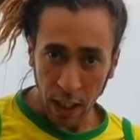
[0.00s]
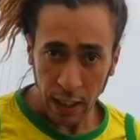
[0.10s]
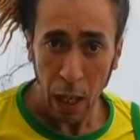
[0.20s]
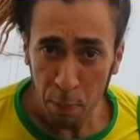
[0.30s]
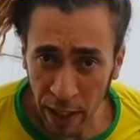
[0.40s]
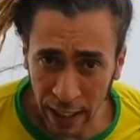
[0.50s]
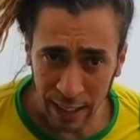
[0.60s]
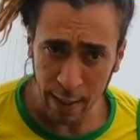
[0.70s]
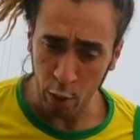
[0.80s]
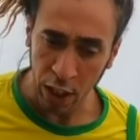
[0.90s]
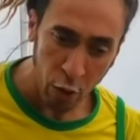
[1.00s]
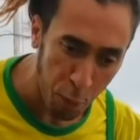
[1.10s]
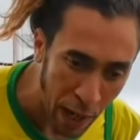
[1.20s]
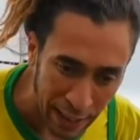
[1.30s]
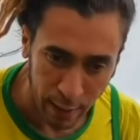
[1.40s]
هاد الابليكاسيون كاينه في
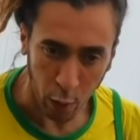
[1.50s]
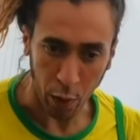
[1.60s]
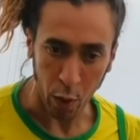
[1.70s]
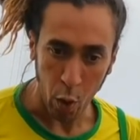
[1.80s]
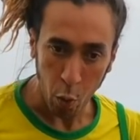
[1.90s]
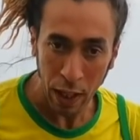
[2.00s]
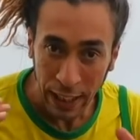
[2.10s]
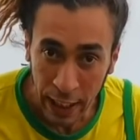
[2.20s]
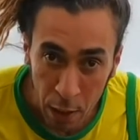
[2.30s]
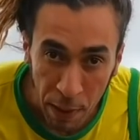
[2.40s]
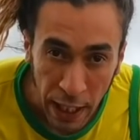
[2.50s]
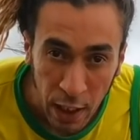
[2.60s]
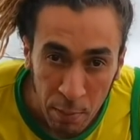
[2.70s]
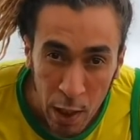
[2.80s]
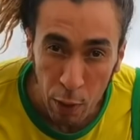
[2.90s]
بلاي ستور ولكن
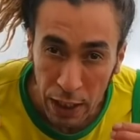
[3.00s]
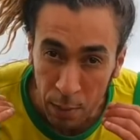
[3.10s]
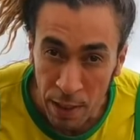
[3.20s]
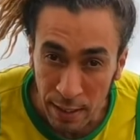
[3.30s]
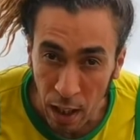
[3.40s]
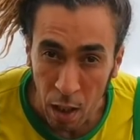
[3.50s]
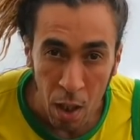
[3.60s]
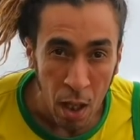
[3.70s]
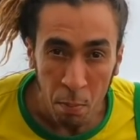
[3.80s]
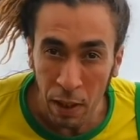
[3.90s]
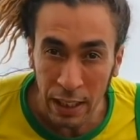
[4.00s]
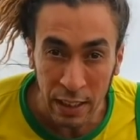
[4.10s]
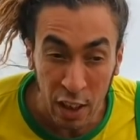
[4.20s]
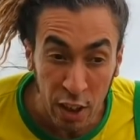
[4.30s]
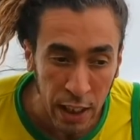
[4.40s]
محايدين منها واحد الميزه ما
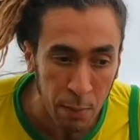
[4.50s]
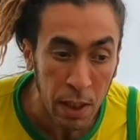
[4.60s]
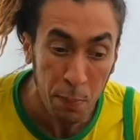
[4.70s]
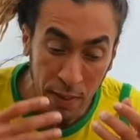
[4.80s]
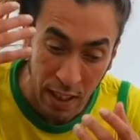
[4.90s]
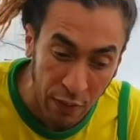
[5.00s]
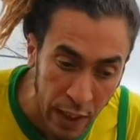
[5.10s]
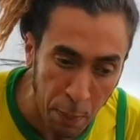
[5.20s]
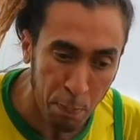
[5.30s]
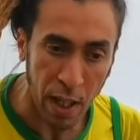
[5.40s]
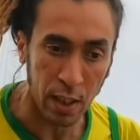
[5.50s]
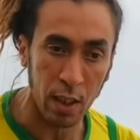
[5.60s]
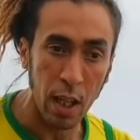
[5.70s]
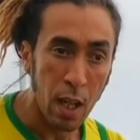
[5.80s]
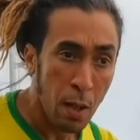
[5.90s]
كتقدرش تخدم لك بزاف لي باج
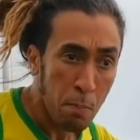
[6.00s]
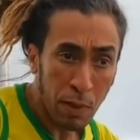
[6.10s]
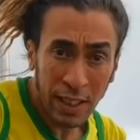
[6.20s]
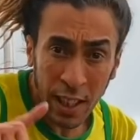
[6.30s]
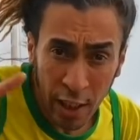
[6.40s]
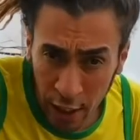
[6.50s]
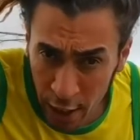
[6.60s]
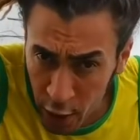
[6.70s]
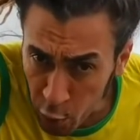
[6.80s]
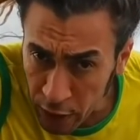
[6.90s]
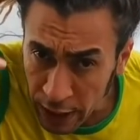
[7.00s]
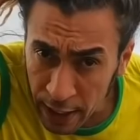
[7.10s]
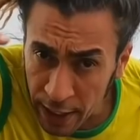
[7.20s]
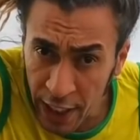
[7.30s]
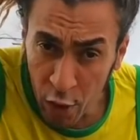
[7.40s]
ما تيليشارجيوش
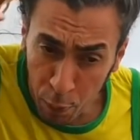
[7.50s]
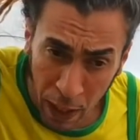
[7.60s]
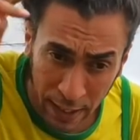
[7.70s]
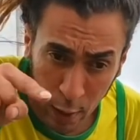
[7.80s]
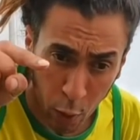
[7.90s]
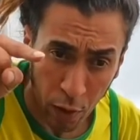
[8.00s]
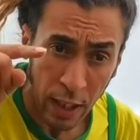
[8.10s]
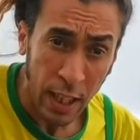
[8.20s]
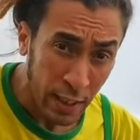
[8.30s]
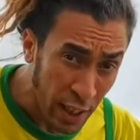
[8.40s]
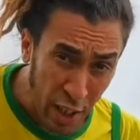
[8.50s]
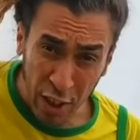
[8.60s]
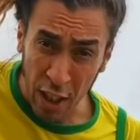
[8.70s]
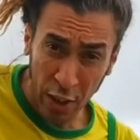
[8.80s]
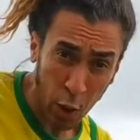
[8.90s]
ديك اللي كاينه في بلاي ستور
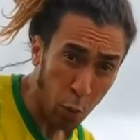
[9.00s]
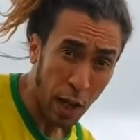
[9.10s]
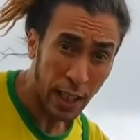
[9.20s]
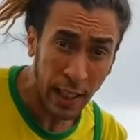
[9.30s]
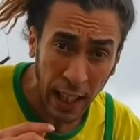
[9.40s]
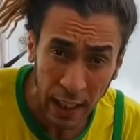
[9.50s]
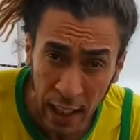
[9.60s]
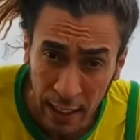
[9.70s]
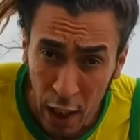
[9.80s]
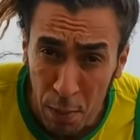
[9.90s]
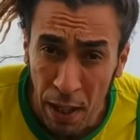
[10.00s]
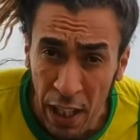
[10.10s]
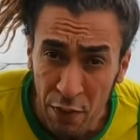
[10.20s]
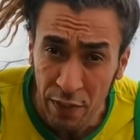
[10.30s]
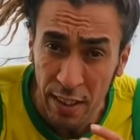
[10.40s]
تيليشارجيو هاد اللي غادي نحط لكم
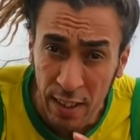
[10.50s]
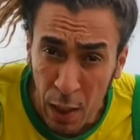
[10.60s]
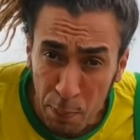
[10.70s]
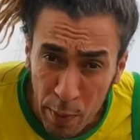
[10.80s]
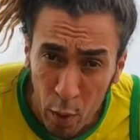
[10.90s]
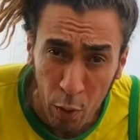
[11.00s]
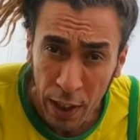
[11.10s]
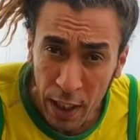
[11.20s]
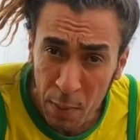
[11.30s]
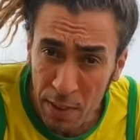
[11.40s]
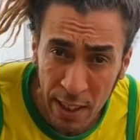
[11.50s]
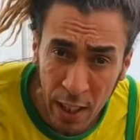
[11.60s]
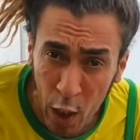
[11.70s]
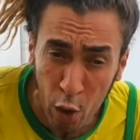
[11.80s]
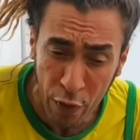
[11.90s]
انا في الديسكريبسيون هي اللي
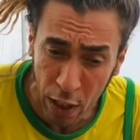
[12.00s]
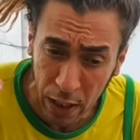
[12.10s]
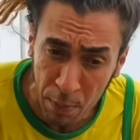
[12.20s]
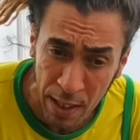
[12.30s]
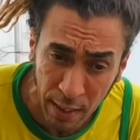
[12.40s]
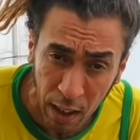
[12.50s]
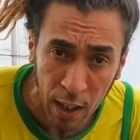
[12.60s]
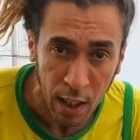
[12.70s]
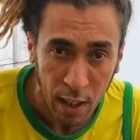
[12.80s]
مزيانه وفي واحد الميزه